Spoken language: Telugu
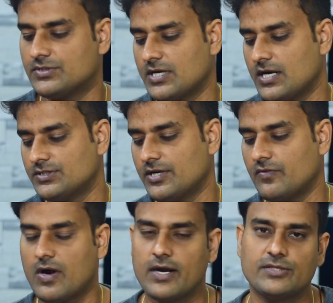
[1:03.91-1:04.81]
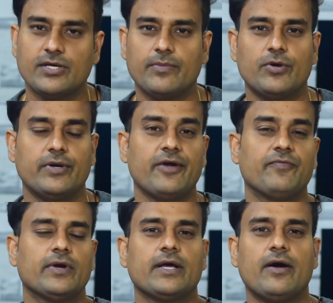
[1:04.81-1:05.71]
చార్జర్ వాడచ్చు బ్రో
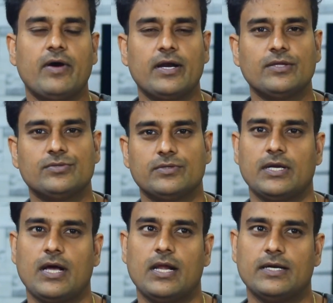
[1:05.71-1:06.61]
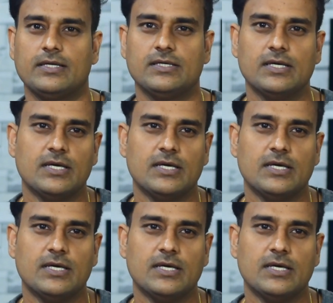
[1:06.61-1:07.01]
డెఫినెట్గా వాడచ్చు నేను ఆల్రెడీ